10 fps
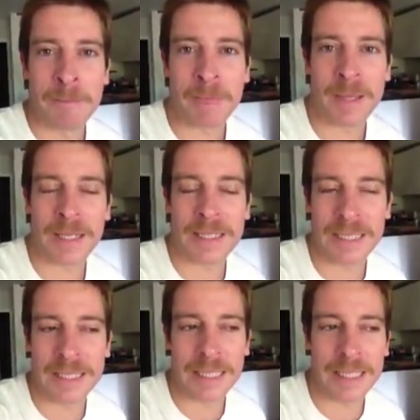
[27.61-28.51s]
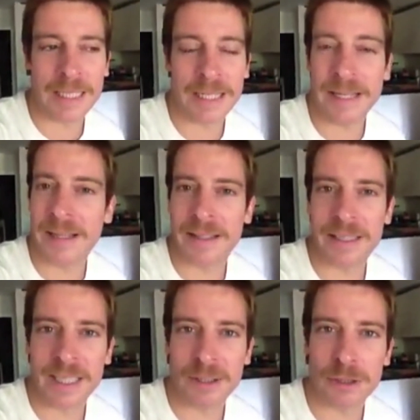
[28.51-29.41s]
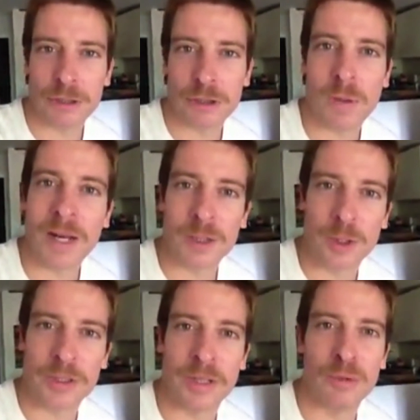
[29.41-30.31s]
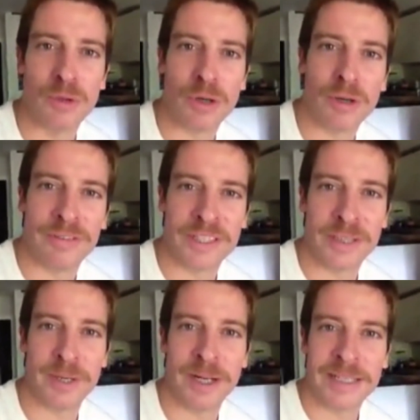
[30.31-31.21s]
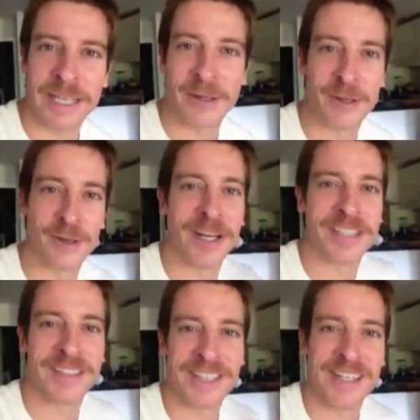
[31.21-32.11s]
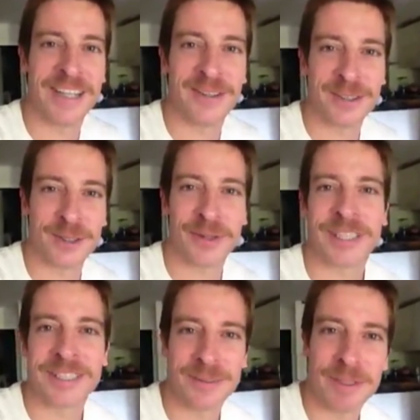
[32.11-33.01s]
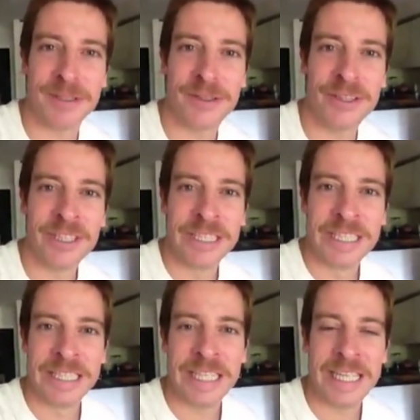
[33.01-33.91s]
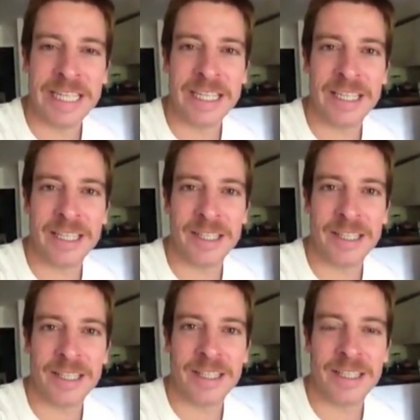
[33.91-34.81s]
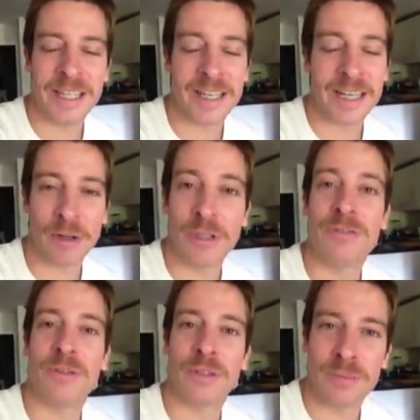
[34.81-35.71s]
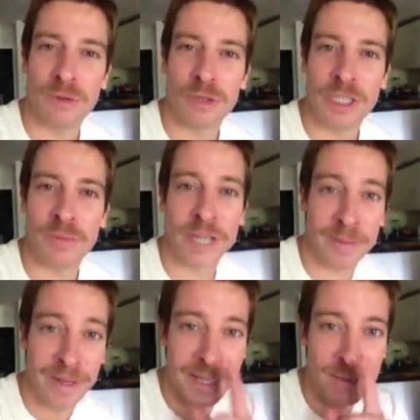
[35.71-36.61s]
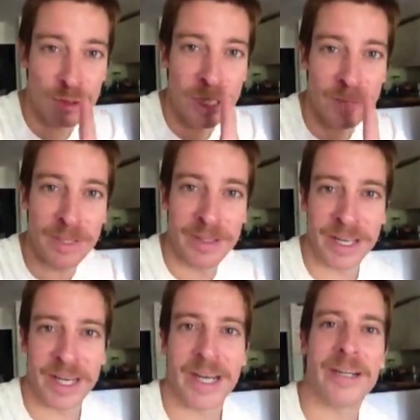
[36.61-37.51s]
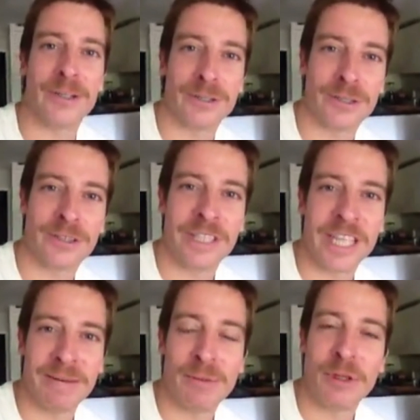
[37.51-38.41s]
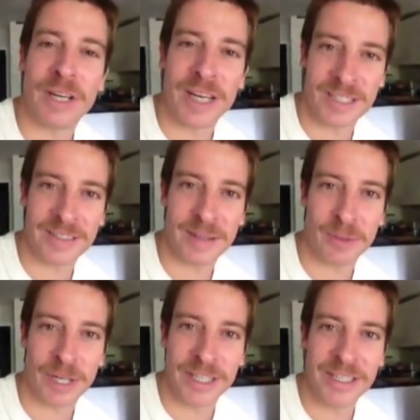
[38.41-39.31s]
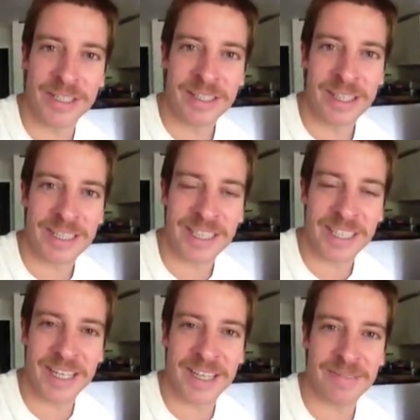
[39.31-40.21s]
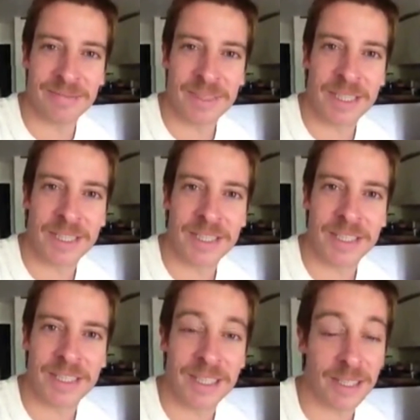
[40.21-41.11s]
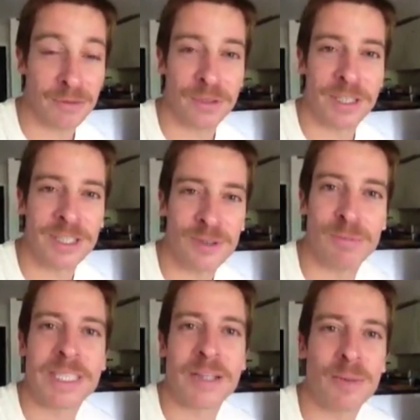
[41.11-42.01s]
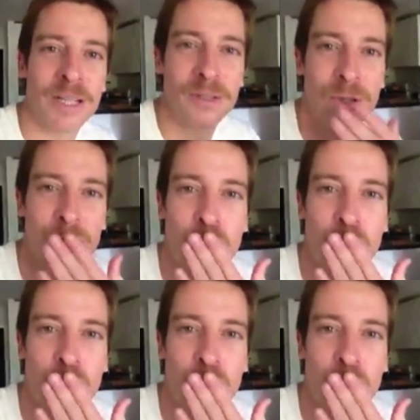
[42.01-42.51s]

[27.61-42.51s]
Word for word: Así que nada, desearos toda la suerte del mundo con el festival, que creo que con la que estáis liando eso va a ser tremendo. Y nada, que lo disfrutéis muchísimo, que me dais mucha envidia, ganarios y que me muero de ganas de estar por allí. Así que nada, que, disfrutéis. Un besazo para todos.